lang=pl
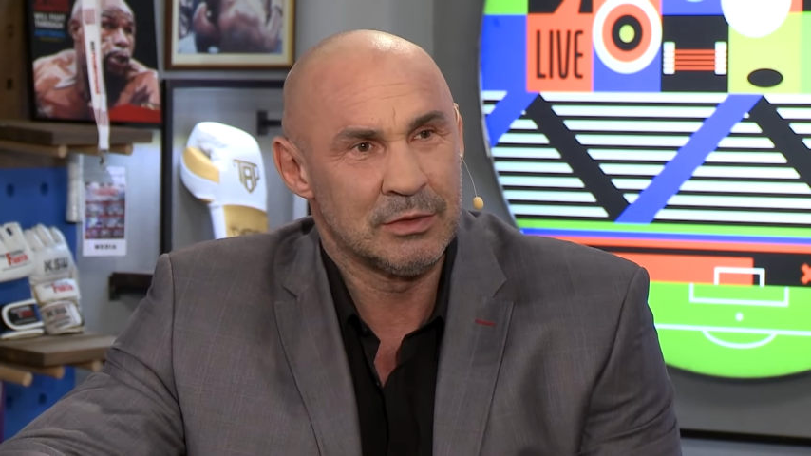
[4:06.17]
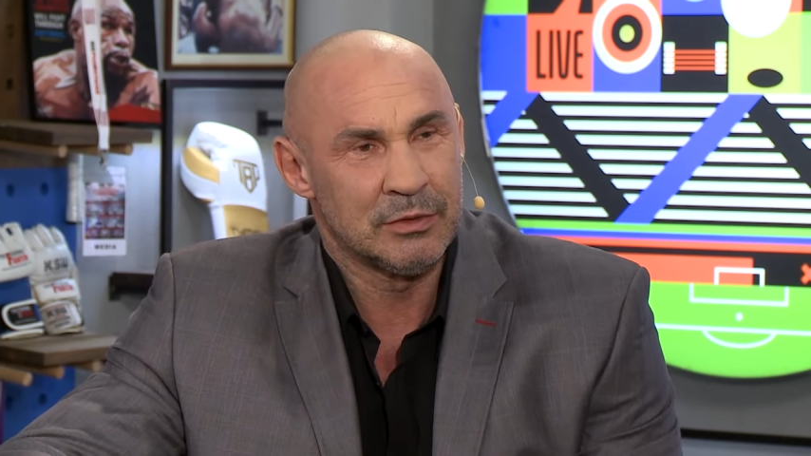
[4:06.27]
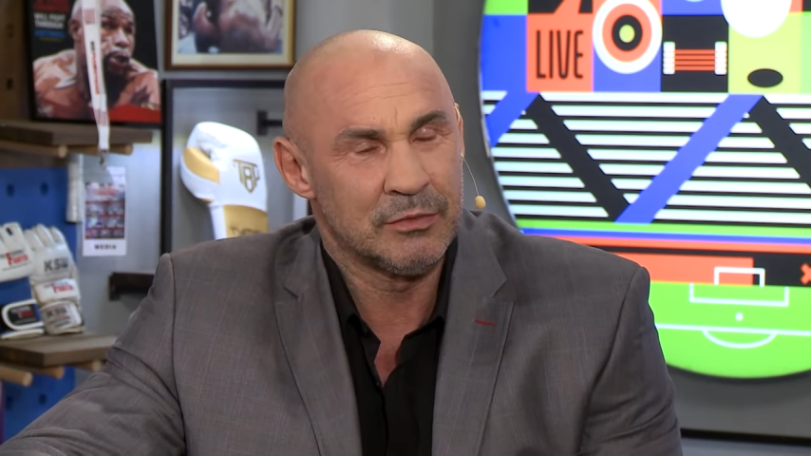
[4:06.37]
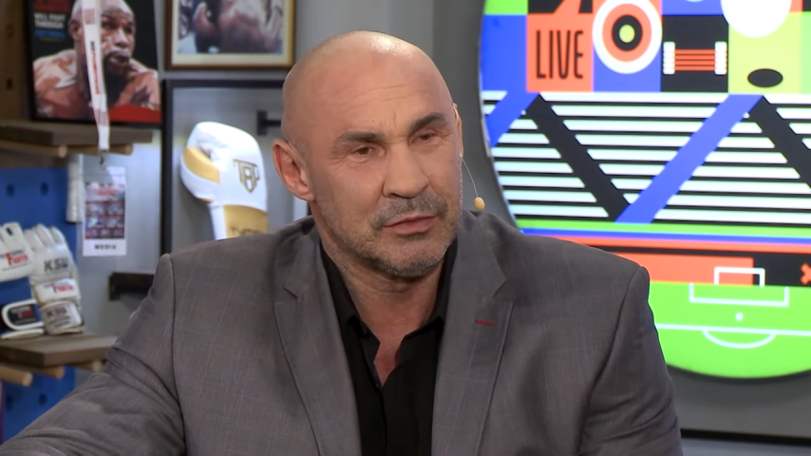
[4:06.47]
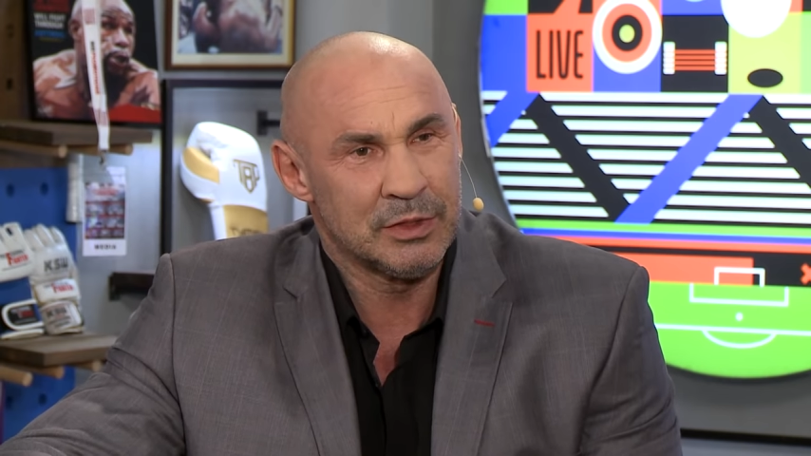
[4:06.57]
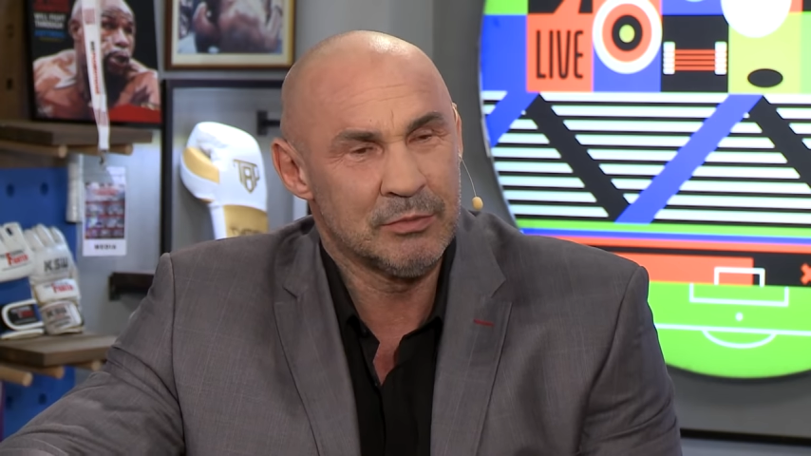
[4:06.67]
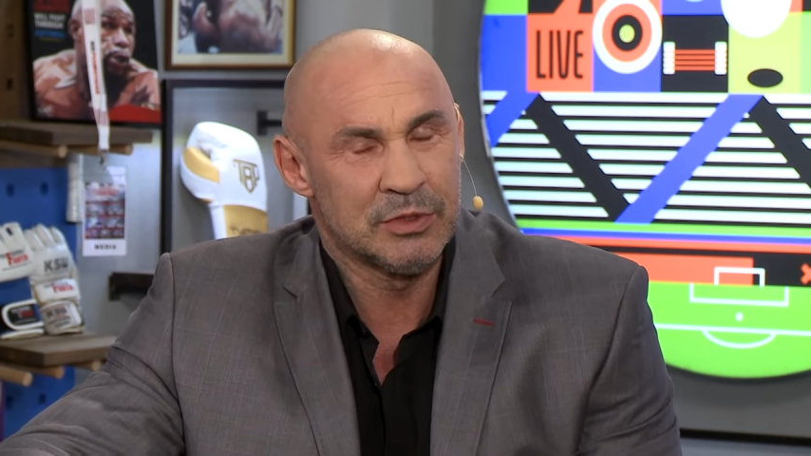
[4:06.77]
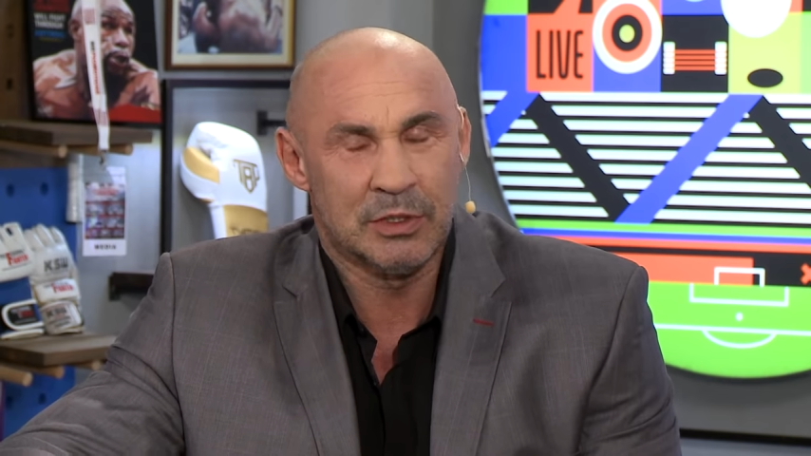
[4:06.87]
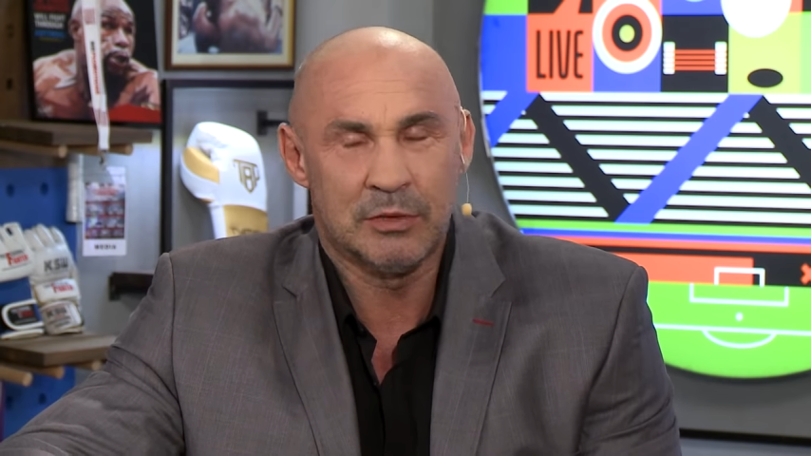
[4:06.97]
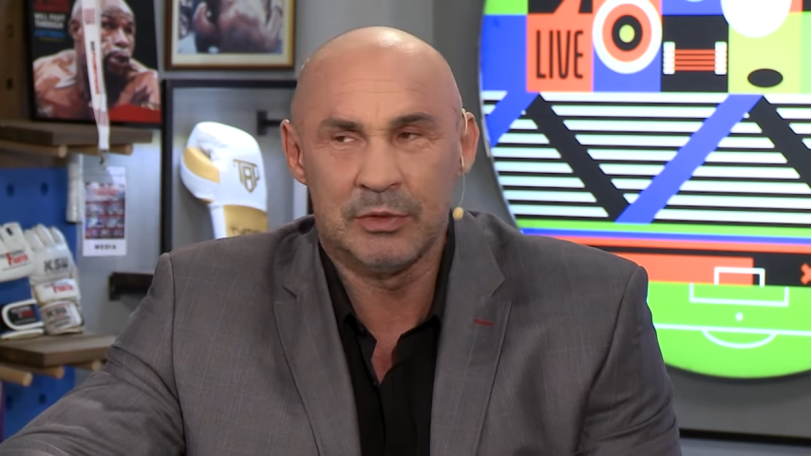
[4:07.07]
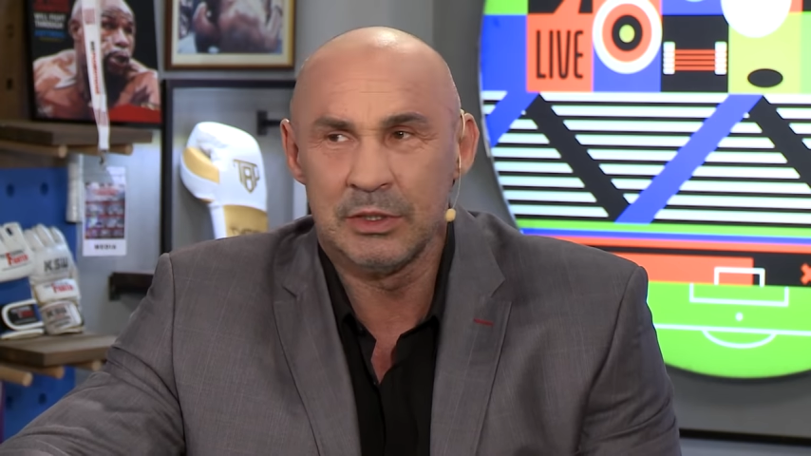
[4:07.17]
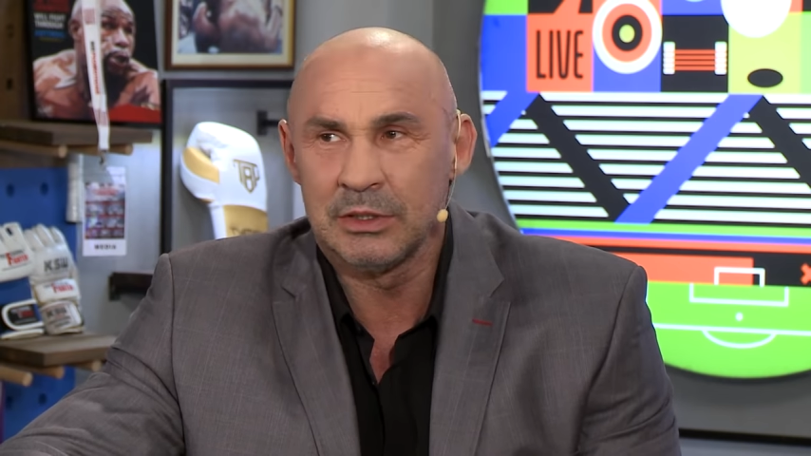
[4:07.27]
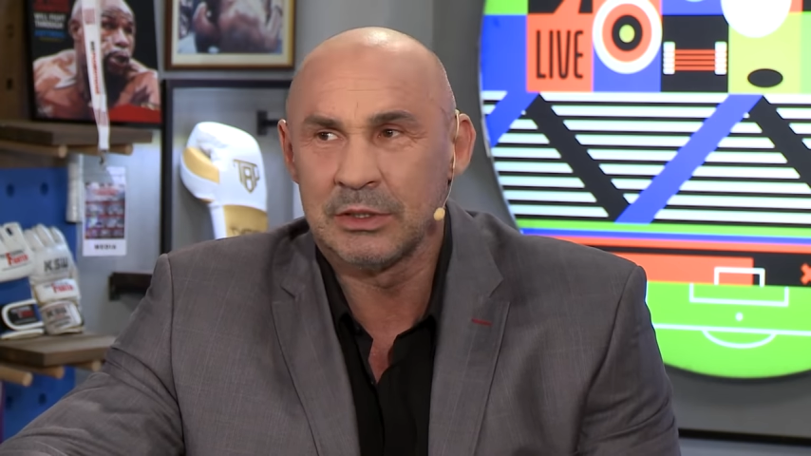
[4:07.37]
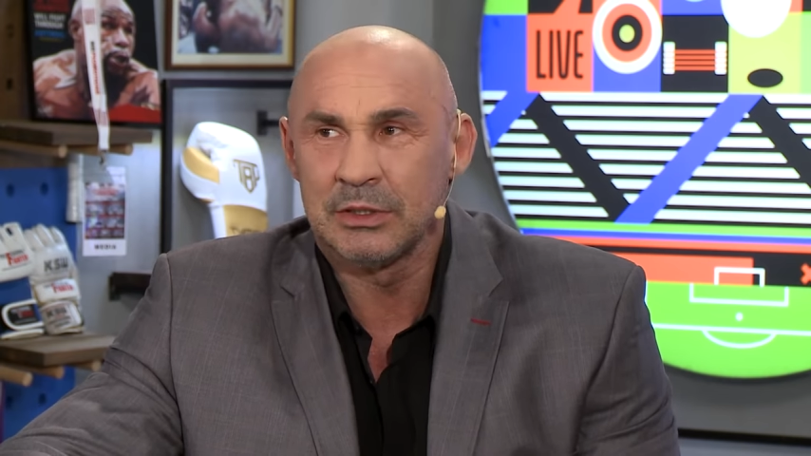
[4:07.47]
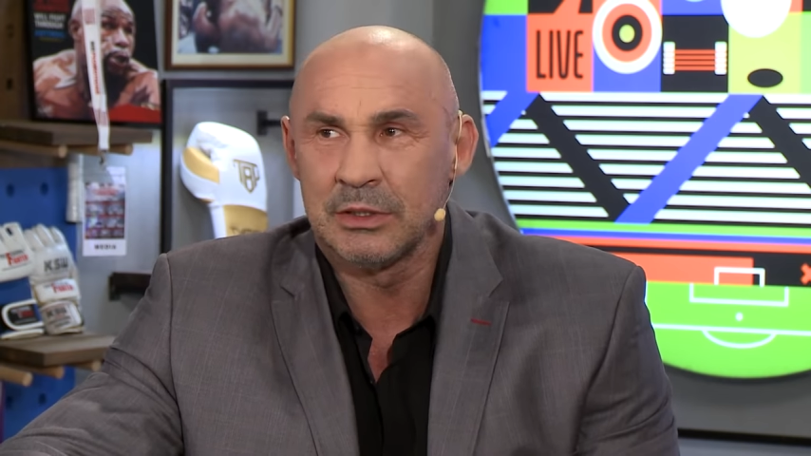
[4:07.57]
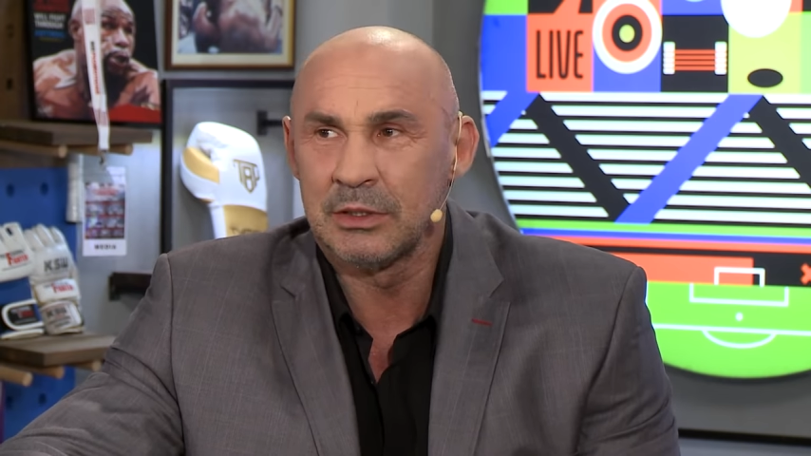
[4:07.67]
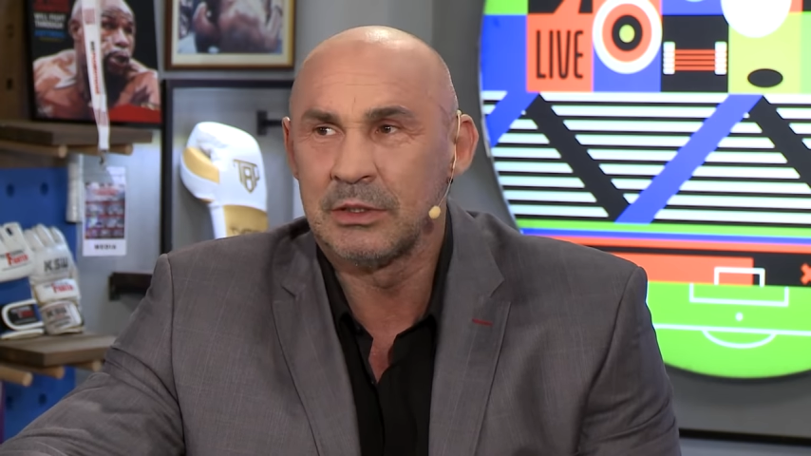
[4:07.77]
w tym, co robi, jest